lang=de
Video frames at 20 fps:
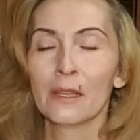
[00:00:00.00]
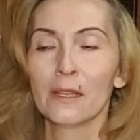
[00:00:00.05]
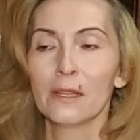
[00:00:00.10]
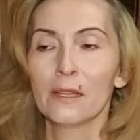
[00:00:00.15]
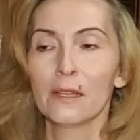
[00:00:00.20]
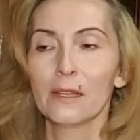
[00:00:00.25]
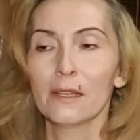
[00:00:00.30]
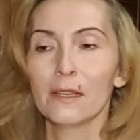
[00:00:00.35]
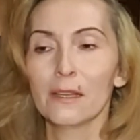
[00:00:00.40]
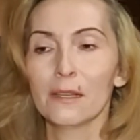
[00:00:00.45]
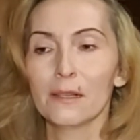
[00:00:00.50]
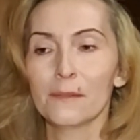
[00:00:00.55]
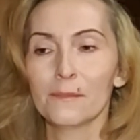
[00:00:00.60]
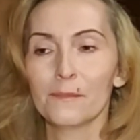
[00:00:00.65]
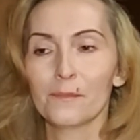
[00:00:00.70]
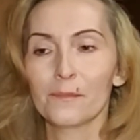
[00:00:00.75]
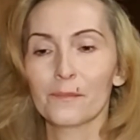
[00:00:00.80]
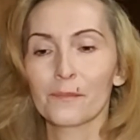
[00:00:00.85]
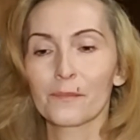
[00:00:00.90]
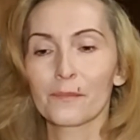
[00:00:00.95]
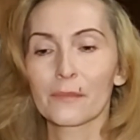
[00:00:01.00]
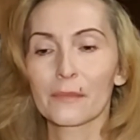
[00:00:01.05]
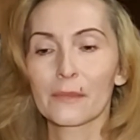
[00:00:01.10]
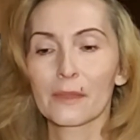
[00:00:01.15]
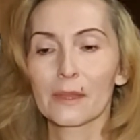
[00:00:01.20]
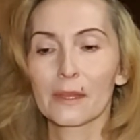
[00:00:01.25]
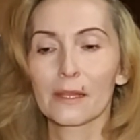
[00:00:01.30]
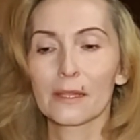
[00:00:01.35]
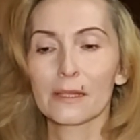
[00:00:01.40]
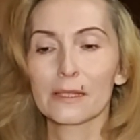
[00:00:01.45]
Ähm,
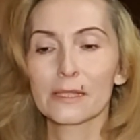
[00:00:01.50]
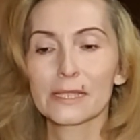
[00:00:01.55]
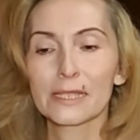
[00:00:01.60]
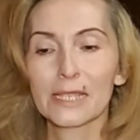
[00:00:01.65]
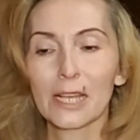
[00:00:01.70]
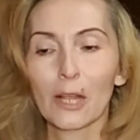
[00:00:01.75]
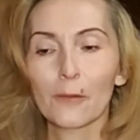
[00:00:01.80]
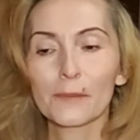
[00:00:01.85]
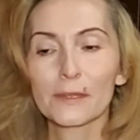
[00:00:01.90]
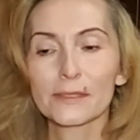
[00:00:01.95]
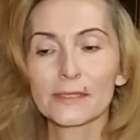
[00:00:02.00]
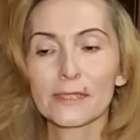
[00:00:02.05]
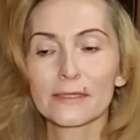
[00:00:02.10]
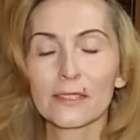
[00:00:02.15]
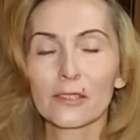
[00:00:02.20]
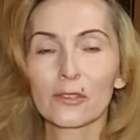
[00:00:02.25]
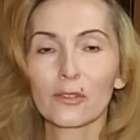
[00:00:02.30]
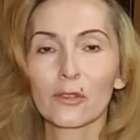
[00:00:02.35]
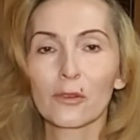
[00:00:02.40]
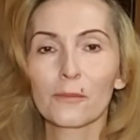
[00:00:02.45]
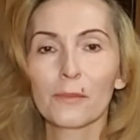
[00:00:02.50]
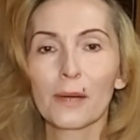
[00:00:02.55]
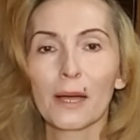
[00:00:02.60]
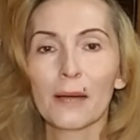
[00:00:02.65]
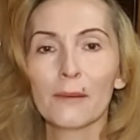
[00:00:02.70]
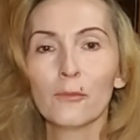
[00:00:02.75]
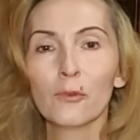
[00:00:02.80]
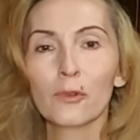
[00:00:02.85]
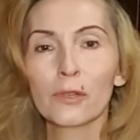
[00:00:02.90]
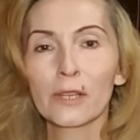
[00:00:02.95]
ich glaube, dass das auch noch ein paar
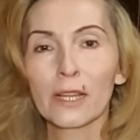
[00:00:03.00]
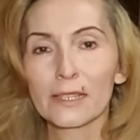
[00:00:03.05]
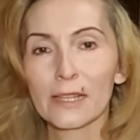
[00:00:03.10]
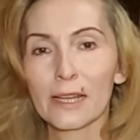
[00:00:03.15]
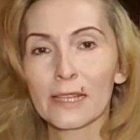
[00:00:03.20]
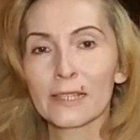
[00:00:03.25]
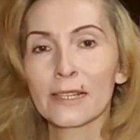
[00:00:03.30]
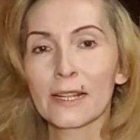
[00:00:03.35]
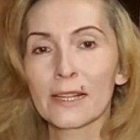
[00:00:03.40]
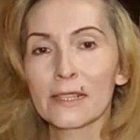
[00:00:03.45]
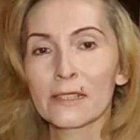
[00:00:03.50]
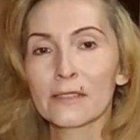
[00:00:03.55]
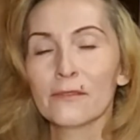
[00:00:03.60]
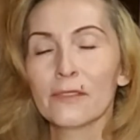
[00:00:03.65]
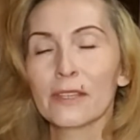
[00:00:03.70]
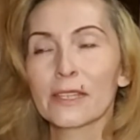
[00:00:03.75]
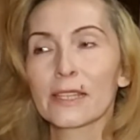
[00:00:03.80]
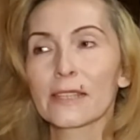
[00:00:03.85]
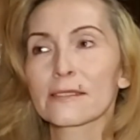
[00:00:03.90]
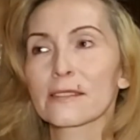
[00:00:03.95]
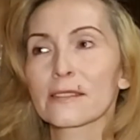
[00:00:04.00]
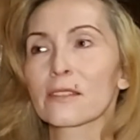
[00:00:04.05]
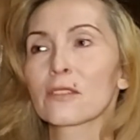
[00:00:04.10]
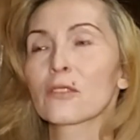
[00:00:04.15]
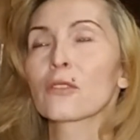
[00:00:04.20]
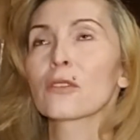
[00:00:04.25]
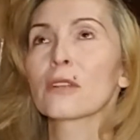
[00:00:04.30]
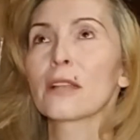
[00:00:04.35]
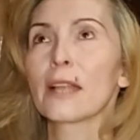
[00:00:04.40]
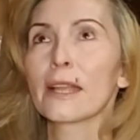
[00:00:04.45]
Monate anhalten wird, dass auch noch
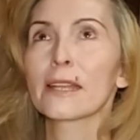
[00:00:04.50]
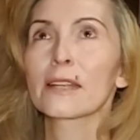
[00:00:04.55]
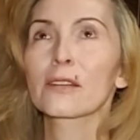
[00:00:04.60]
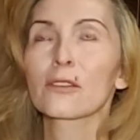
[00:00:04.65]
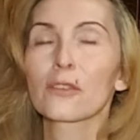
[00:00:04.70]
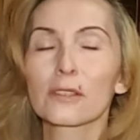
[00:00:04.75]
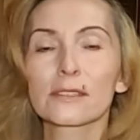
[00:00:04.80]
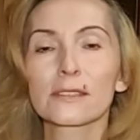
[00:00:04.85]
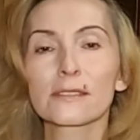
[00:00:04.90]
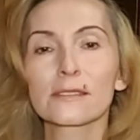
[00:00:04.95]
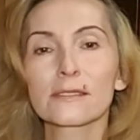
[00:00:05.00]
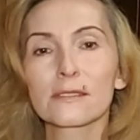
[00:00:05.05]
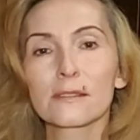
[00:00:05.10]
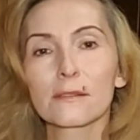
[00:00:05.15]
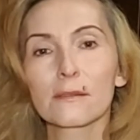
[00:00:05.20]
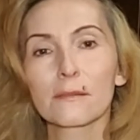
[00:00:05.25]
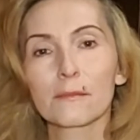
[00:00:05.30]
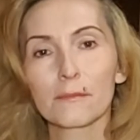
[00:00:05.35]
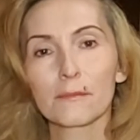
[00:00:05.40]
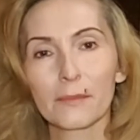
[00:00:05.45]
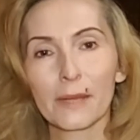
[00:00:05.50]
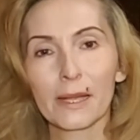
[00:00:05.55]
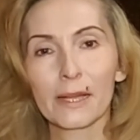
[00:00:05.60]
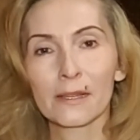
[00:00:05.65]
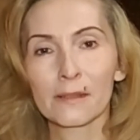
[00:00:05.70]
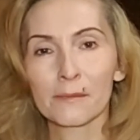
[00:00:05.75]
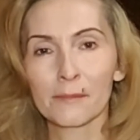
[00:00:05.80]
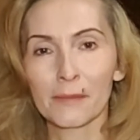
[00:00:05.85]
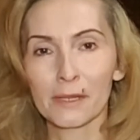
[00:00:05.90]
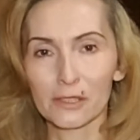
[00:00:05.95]
leider Gottes mehrere
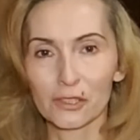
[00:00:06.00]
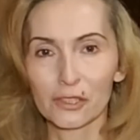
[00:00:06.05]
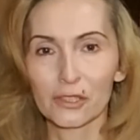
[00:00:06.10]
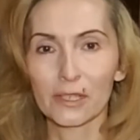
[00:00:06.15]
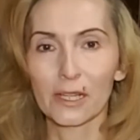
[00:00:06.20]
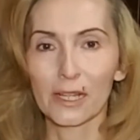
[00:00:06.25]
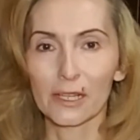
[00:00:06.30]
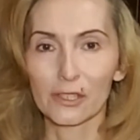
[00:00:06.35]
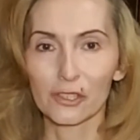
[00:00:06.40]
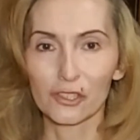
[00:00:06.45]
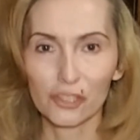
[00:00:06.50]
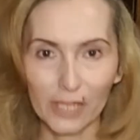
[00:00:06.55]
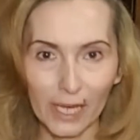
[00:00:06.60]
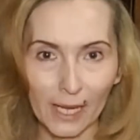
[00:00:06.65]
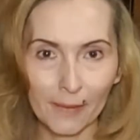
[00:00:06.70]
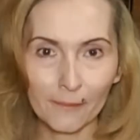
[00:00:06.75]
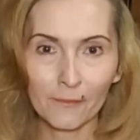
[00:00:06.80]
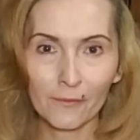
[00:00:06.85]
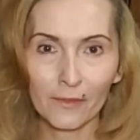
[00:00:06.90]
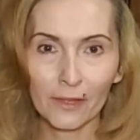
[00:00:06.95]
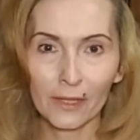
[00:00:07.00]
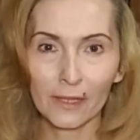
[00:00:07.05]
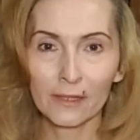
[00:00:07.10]
Menschen daran sterben werden.